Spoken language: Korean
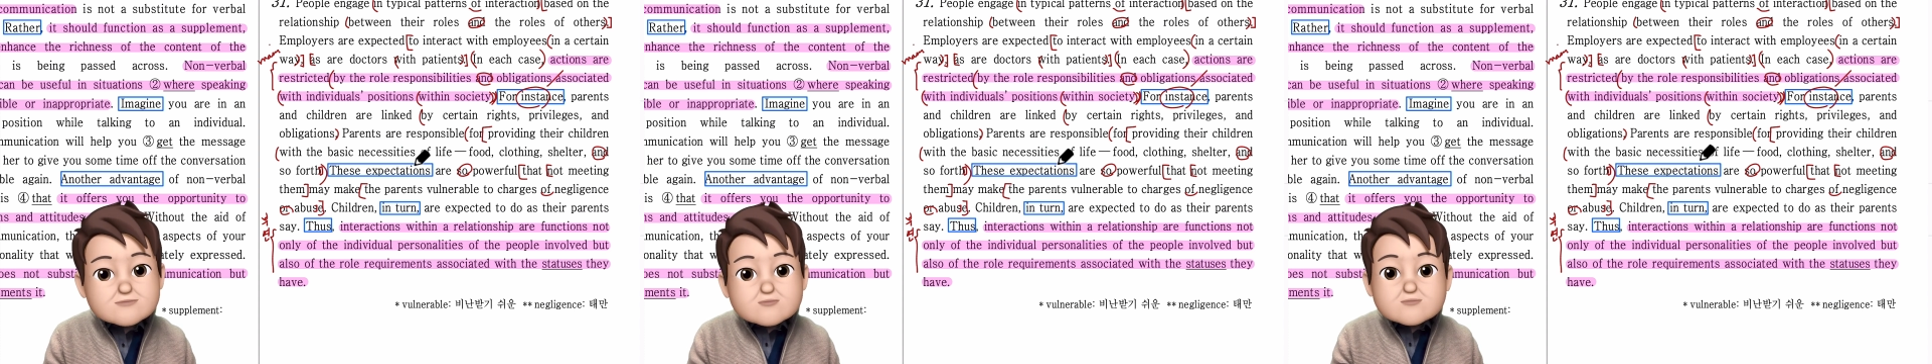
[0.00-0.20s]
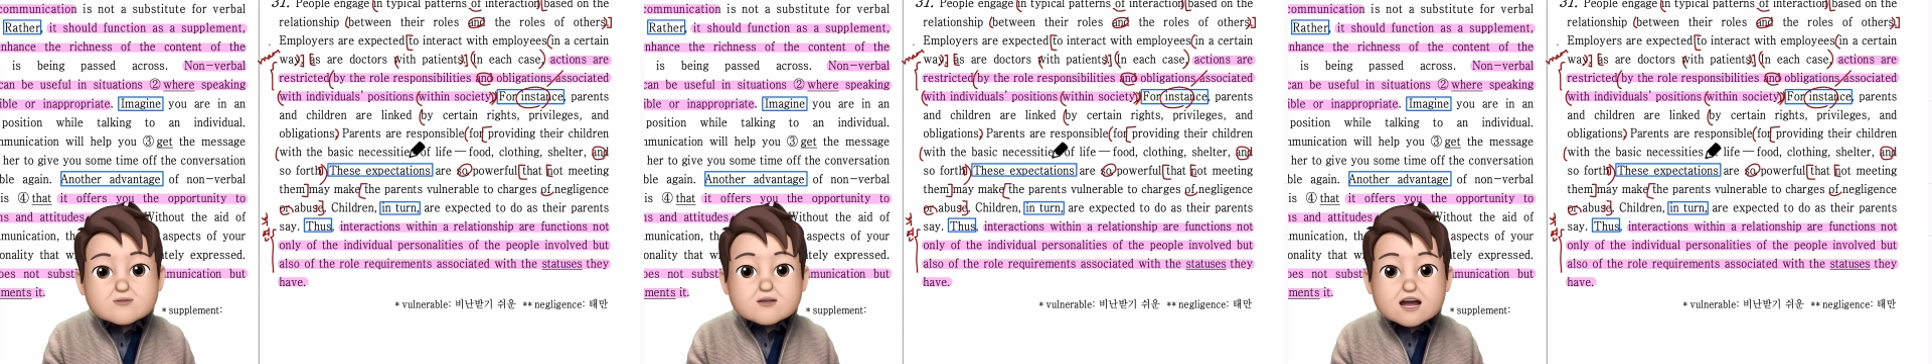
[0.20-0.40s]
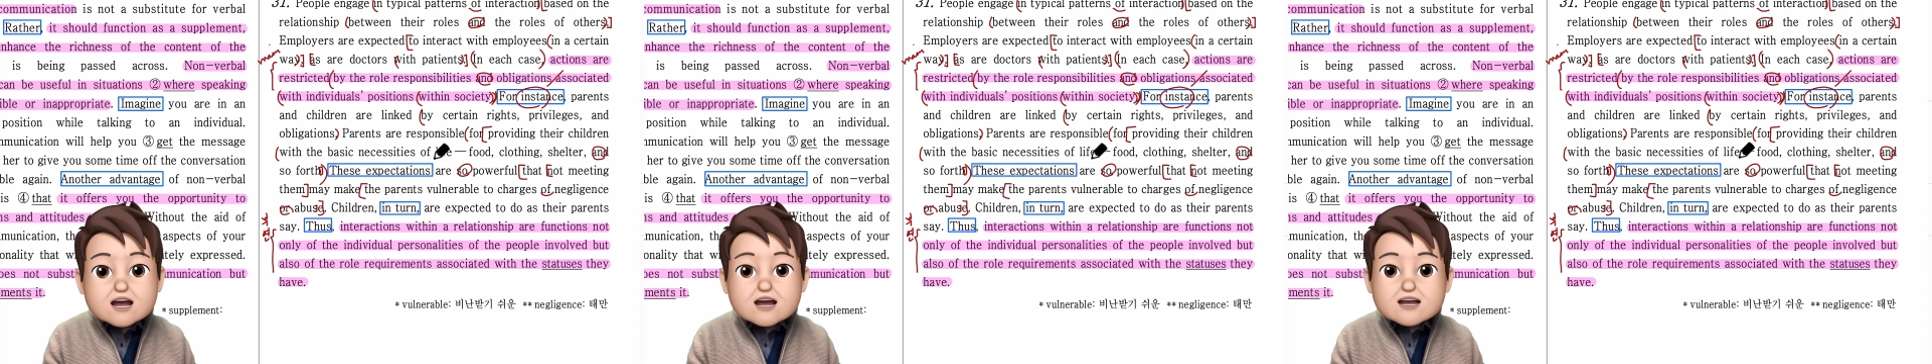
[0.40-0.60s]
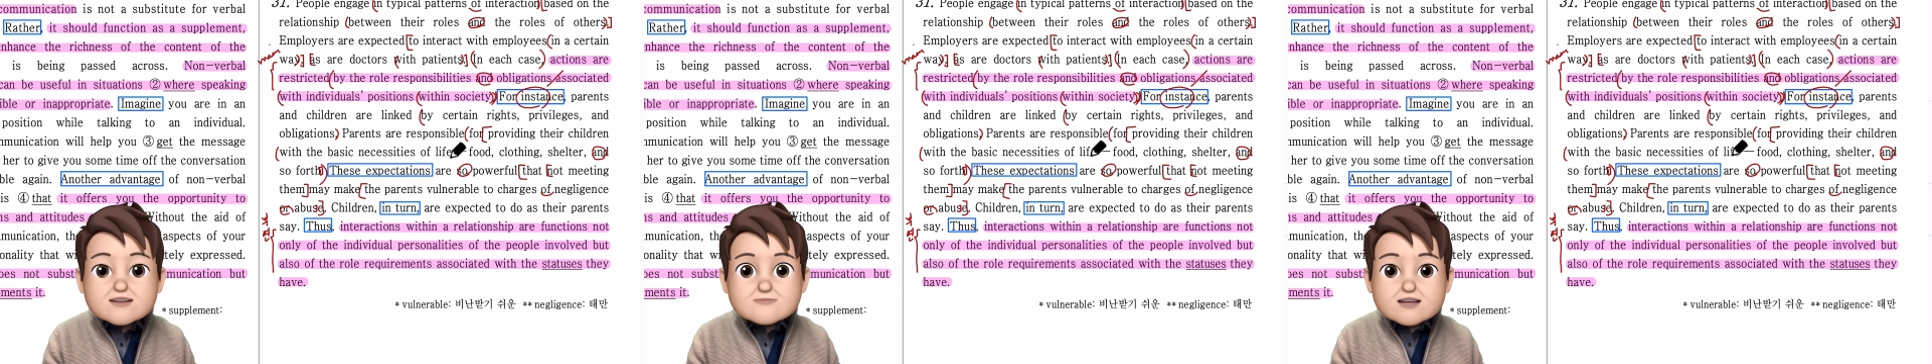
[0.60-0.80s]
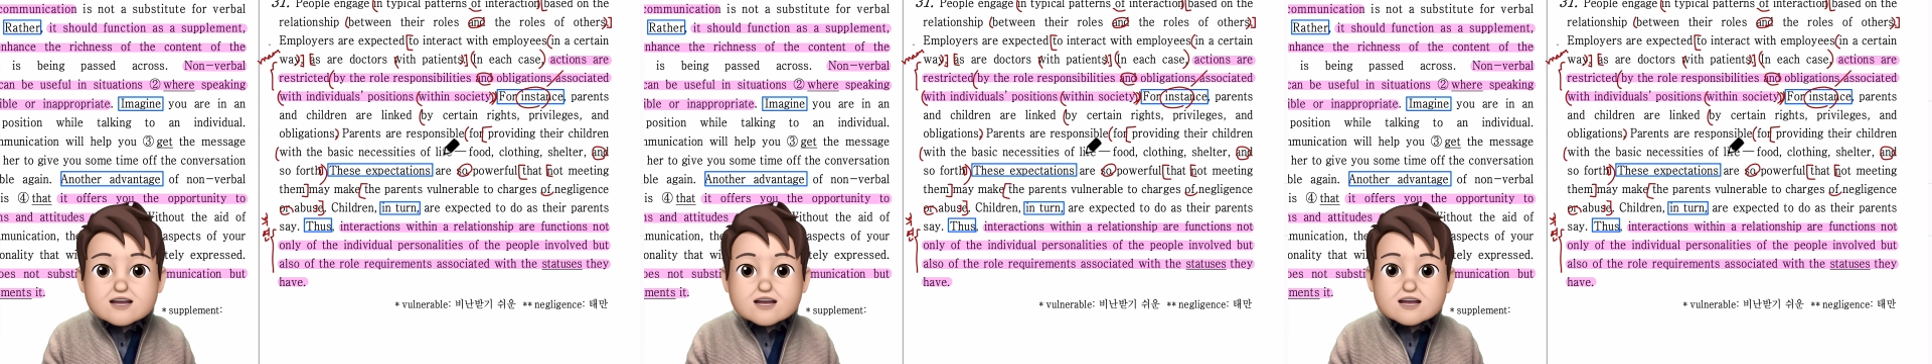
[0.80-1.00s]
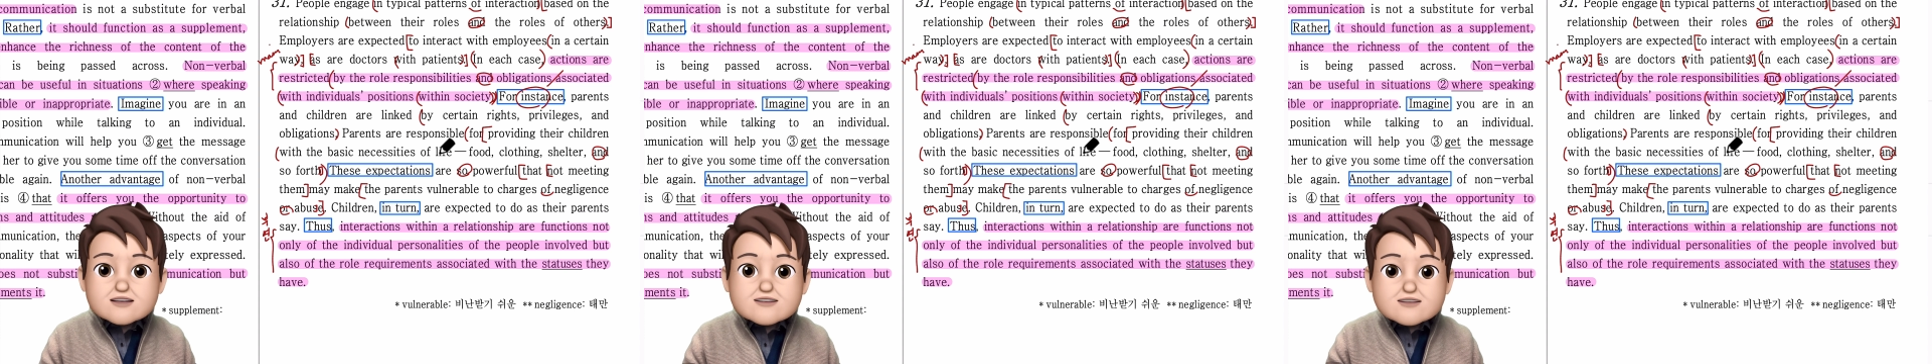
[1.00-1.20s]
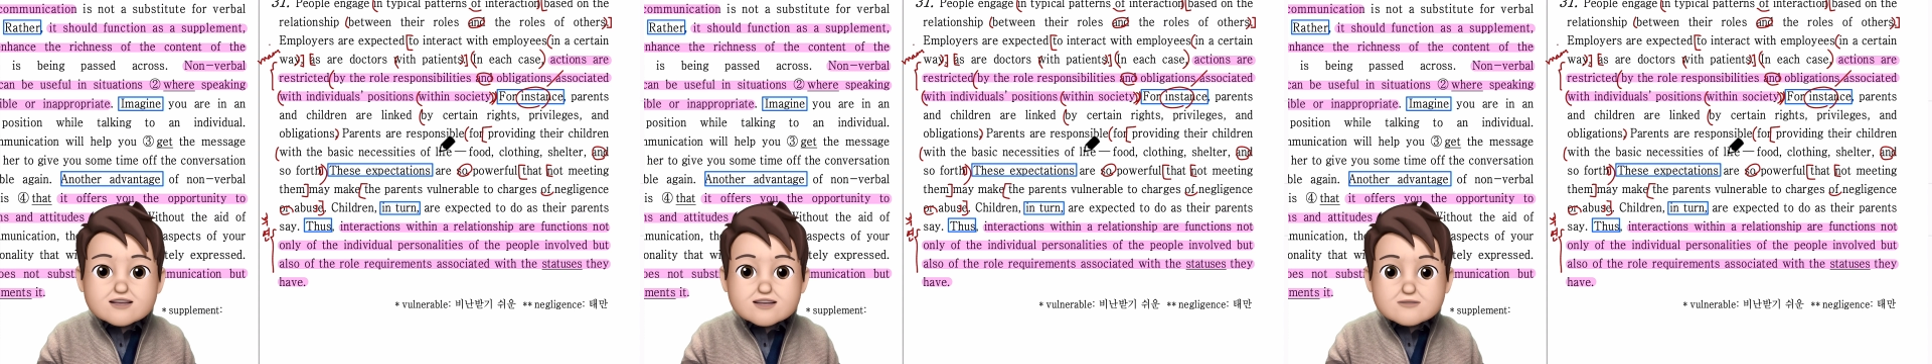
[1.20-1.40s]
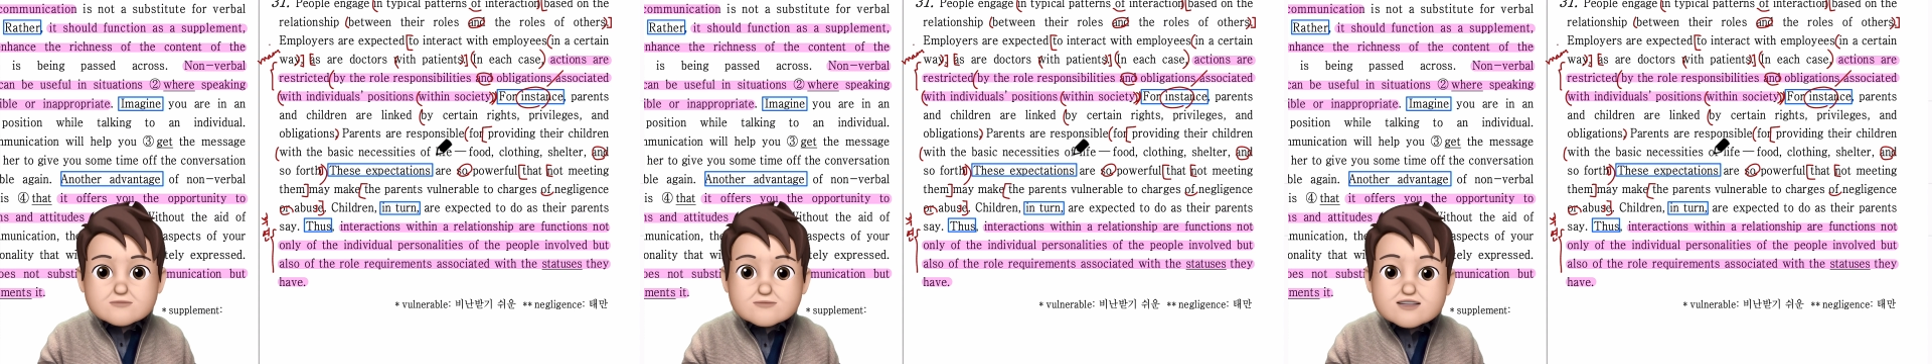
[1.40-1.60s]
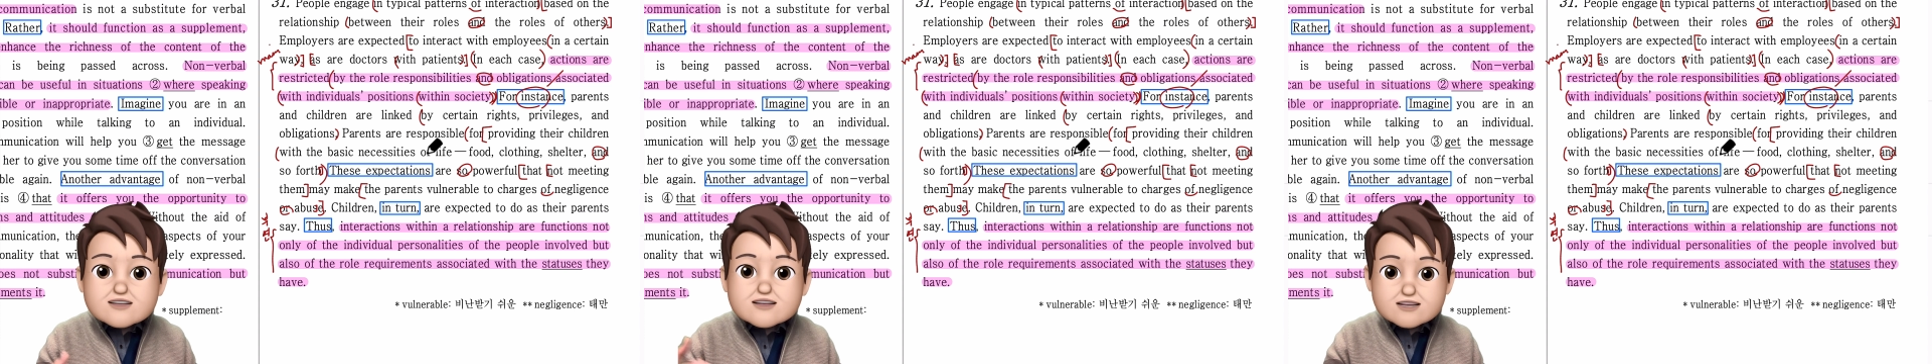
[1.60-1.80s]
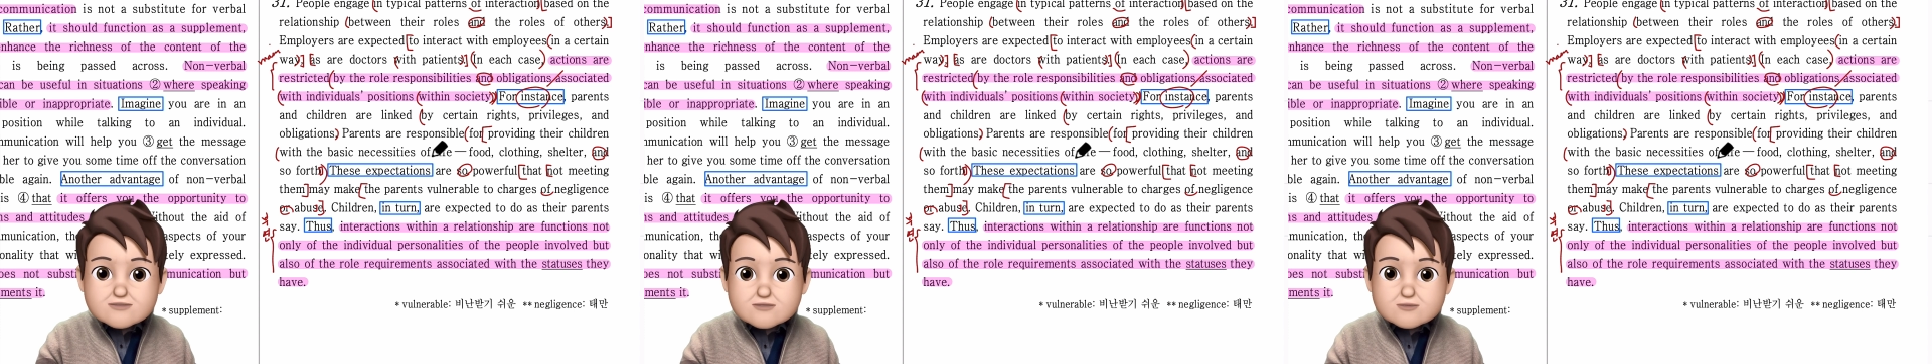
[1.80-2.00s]
그러니까 부모가 막 아이들에게
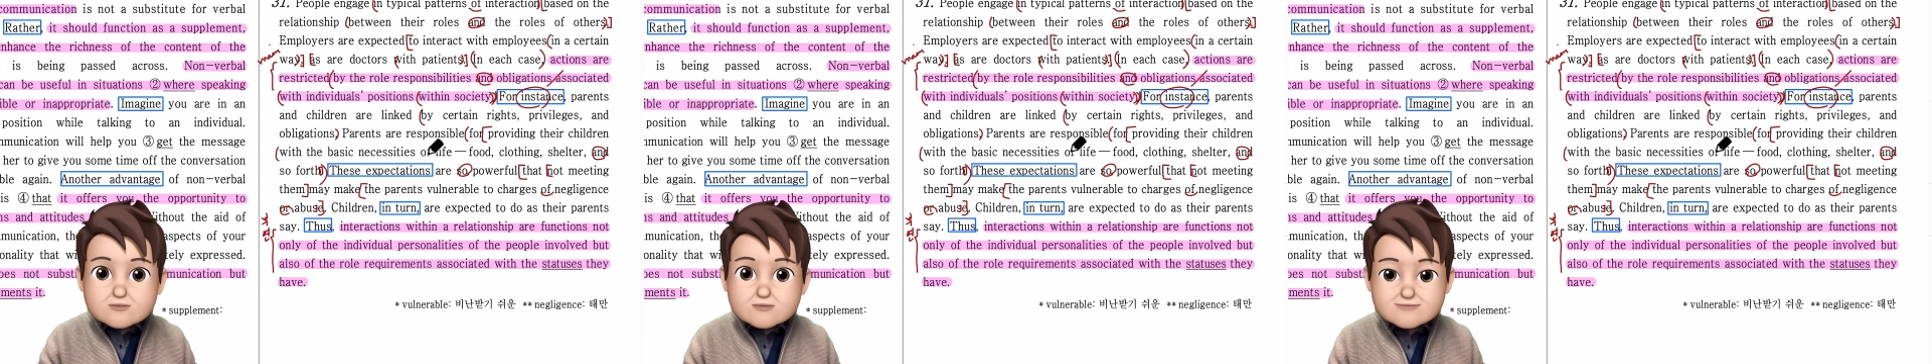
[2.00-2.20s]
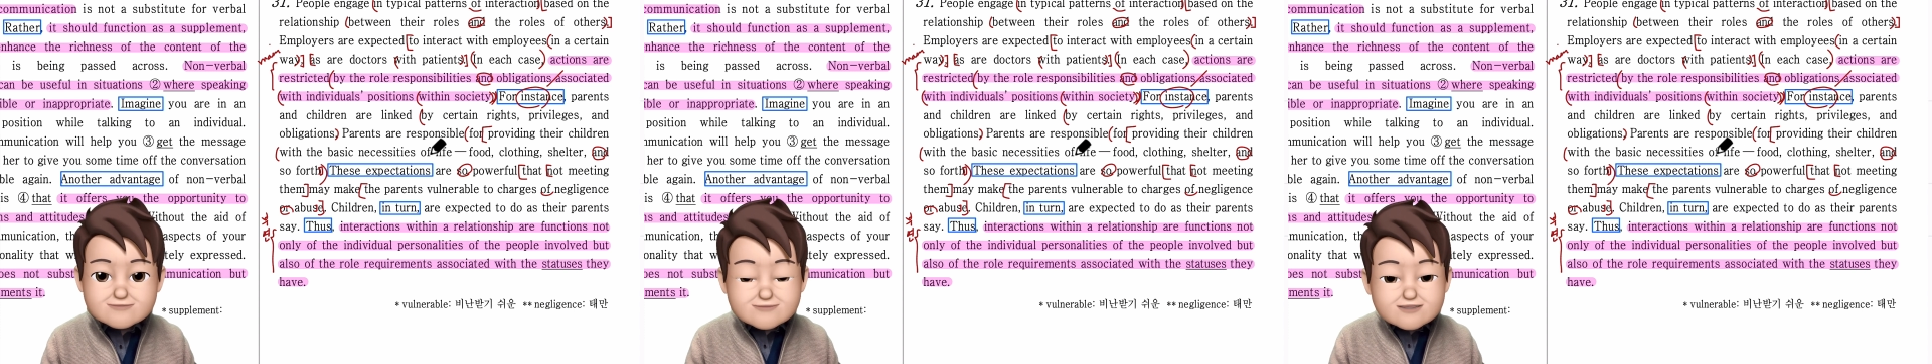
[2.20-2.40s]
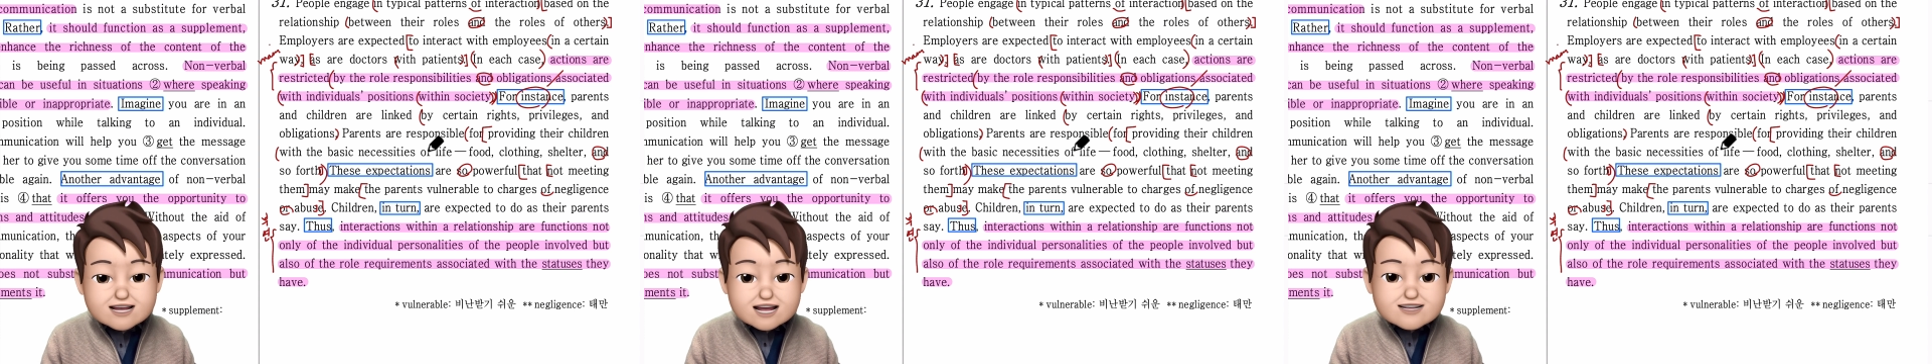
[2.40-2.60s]
음식을 안 주고